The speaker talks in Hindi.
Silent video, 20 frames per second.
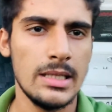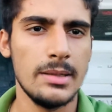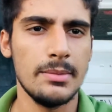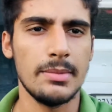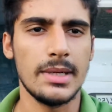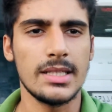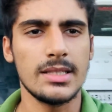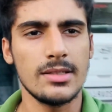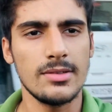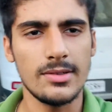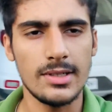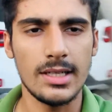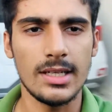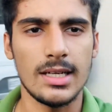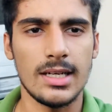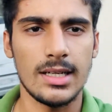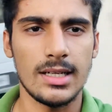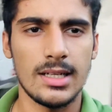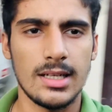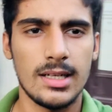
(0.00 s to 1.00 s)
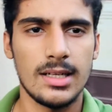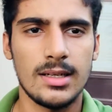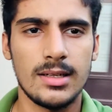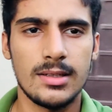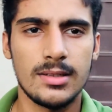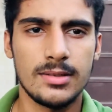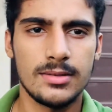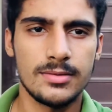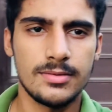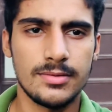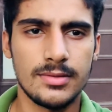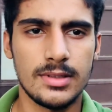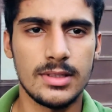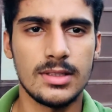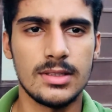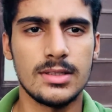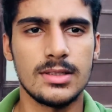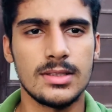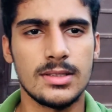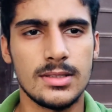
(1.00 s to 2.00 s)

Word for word: बातें वगैरह करेंगे फिर